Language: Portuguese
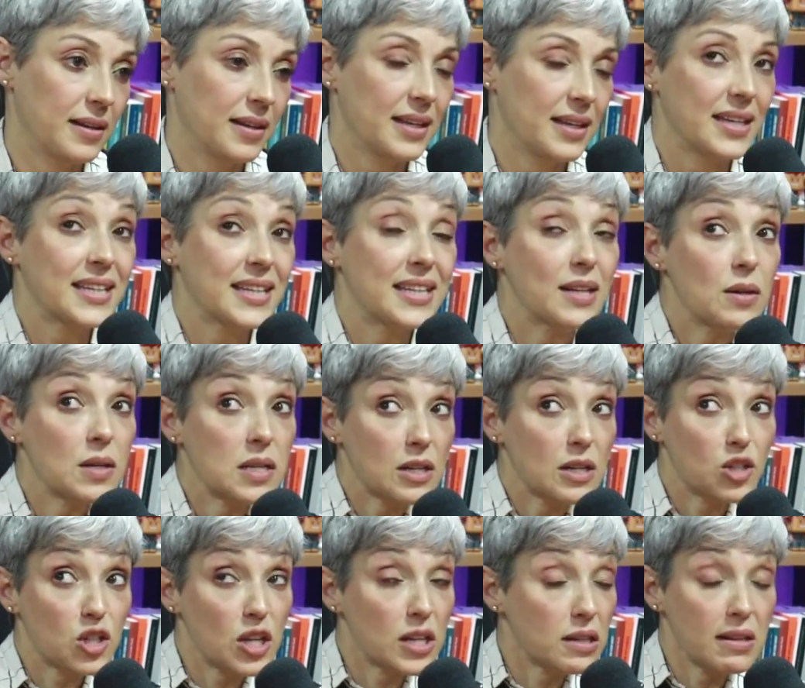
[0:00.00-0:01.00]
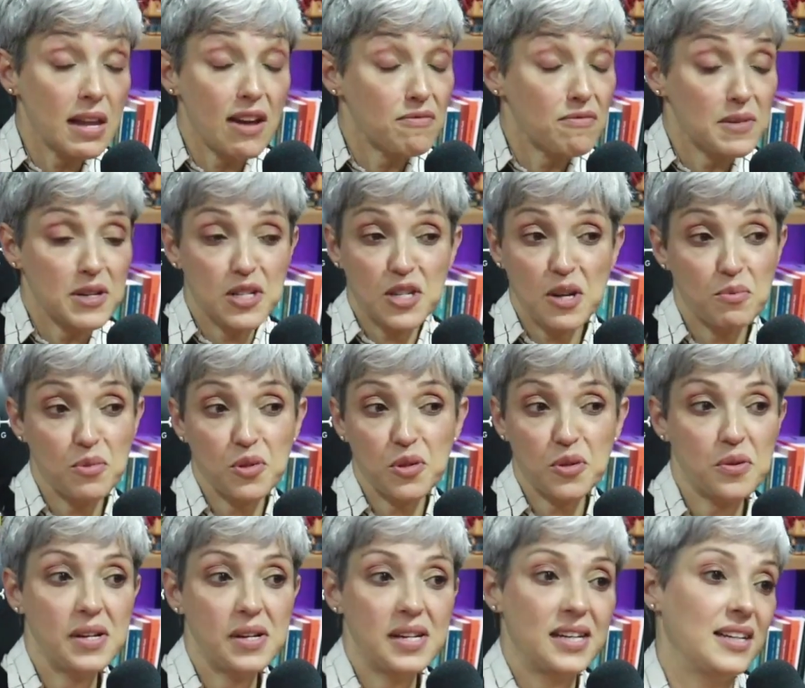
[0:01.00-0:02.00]
Então, assim, acho que isso deve mexer muito com
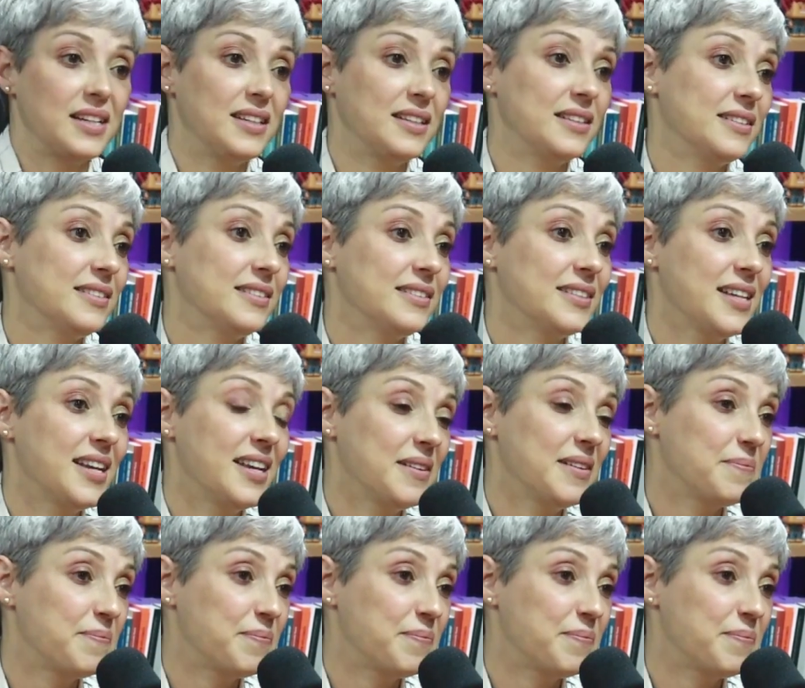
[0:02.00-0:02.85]
ele, né?